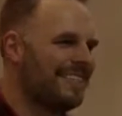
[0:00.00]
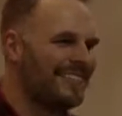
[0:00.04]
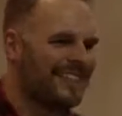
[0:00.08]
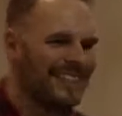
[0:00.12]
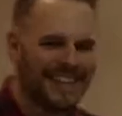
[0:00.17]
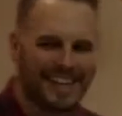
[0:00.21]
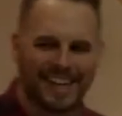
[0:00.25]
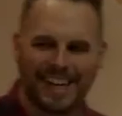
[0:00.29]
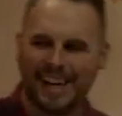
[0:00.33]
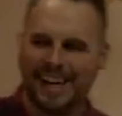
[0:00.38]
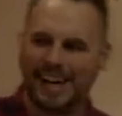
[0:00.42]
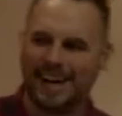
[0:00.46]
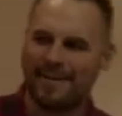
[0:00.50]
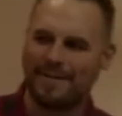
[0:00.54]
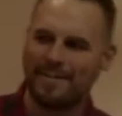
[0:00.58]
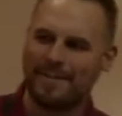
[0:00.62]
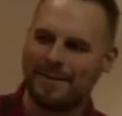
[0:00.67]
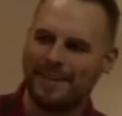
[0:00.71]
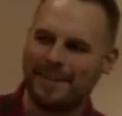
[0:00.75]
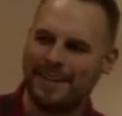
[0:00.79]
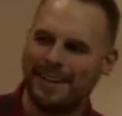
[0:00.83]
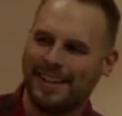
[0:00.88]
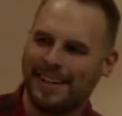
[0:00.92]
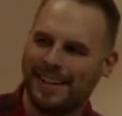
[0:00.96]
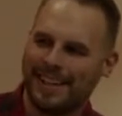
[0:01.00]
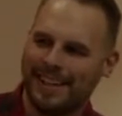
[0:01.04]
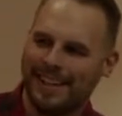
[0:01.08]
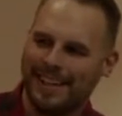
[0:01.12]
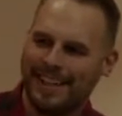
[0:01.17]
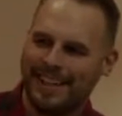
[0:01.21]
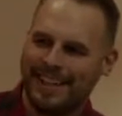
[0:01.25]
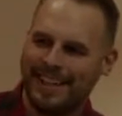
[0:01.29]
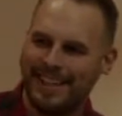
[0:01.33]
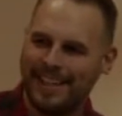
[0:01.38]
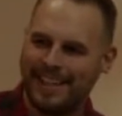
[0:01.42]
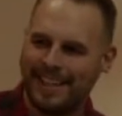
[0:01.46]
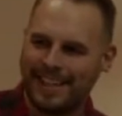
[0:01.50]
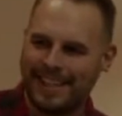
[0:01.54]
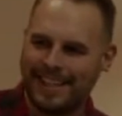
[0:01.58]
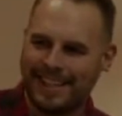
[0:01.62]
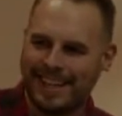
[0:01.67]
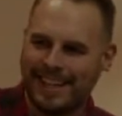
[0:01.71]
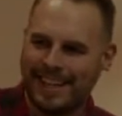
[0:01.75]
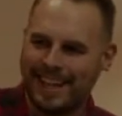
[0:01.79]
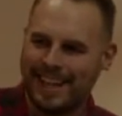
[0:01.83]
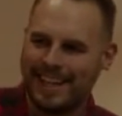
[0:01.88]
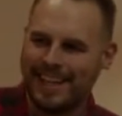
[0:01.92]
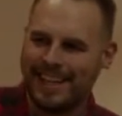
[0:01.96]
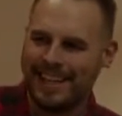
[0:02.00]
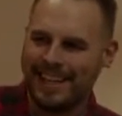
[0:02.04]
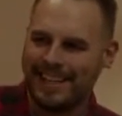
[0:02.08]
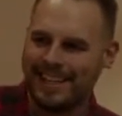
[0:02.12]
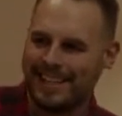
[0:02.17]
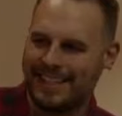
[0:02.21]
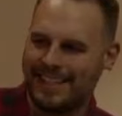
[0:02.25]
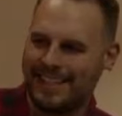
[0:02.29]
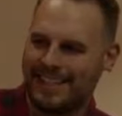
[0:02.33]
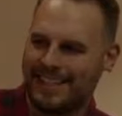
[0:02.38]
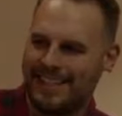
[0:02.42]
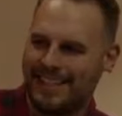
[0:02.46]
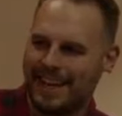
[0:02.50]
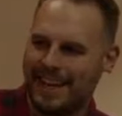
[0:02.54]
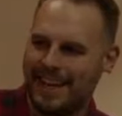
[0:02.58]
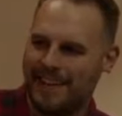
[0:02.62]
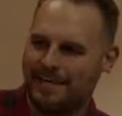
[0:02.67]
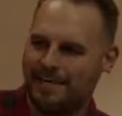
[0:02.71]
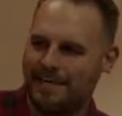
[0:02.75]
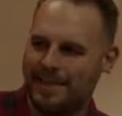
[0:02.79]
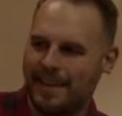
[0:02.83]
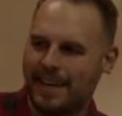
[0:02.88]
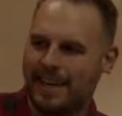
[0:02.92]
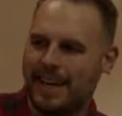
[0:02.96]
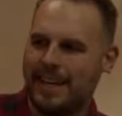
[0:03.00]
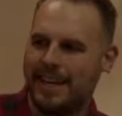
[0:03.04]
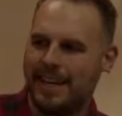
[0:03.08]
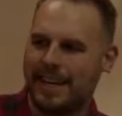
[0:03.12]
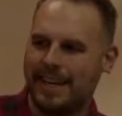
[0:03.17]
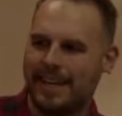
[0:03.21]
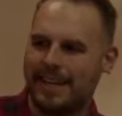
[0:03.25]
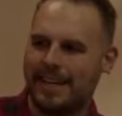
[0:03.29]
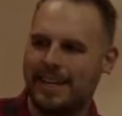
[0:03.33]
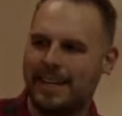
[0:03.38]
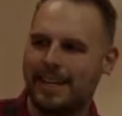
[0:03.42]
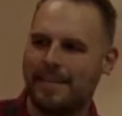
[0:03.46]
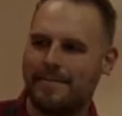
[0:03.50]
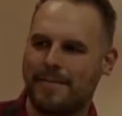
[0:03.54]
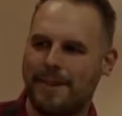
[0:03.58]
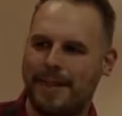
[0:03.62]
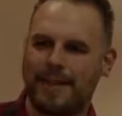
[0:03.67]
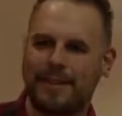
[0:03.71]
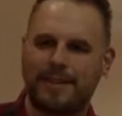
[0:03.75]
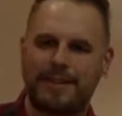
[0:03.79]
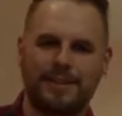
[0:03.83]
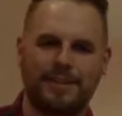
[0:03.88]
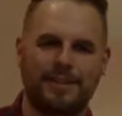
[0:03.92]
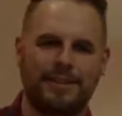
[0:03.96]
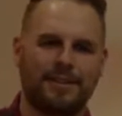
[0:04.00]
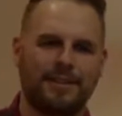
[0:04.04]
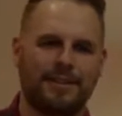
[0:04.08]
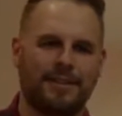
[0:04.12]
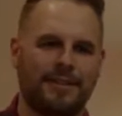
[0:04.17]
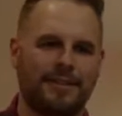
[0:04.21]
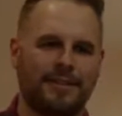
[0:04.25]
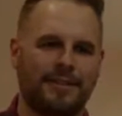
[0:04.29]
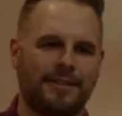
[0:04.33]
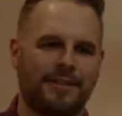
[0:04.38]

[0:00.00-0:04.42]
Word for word: oder gab. Dieses Kind hat wie kein anderer Mensch